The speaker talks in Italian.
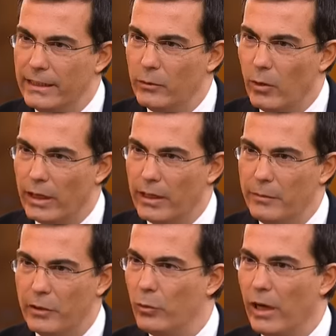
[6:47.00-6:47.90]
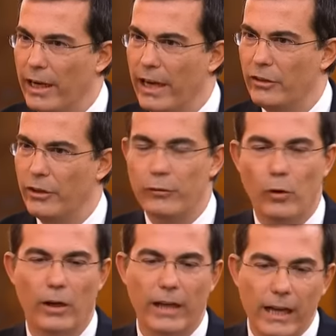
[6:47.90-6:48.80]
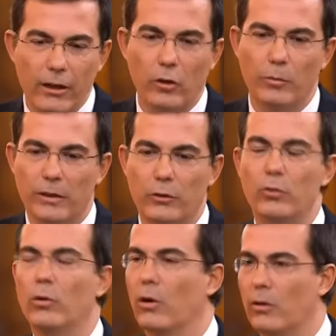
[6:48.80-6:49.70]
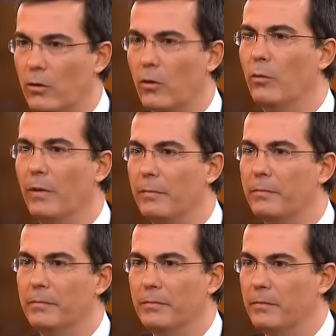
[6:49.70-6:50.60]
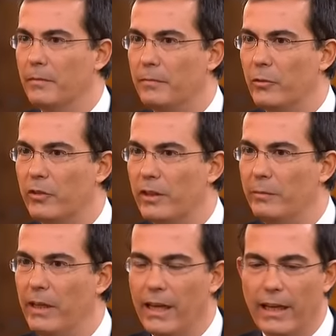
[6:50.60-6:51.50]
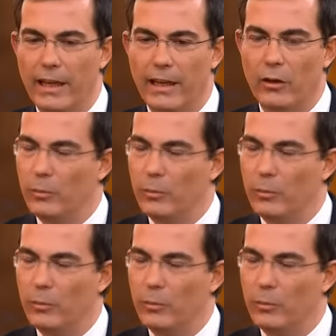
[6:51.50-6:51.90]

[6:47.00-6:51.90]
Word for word: in qualche misura ne esce fuori e il nome suo, come possibile